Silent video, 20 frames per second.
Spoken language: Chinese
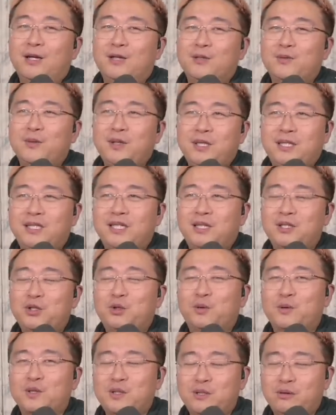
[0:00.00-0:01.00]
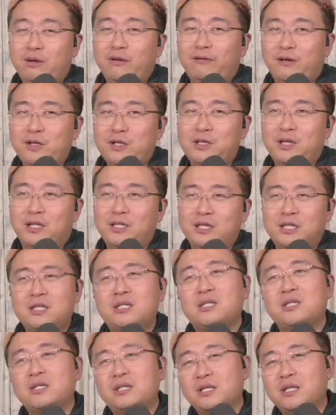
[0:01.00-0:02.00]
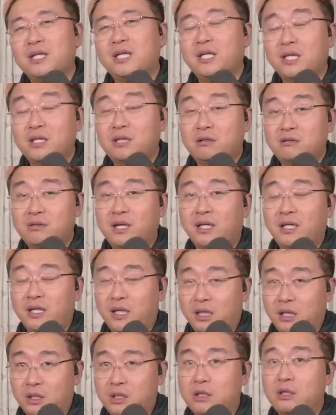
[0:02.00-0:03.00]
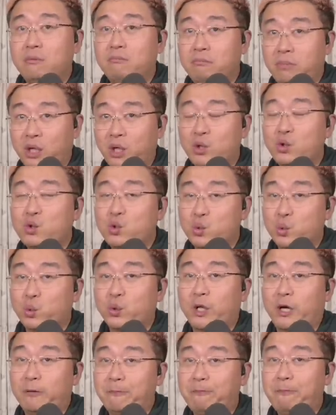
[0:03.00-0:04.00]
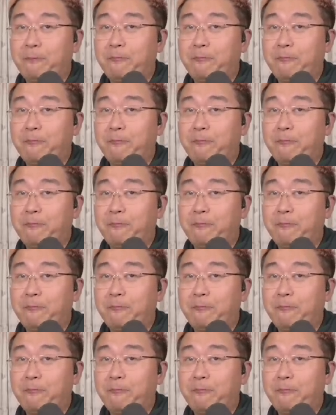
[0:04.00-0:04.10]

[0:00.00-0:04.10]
所以像这种思维方式呢，其实一定程度上也是民主的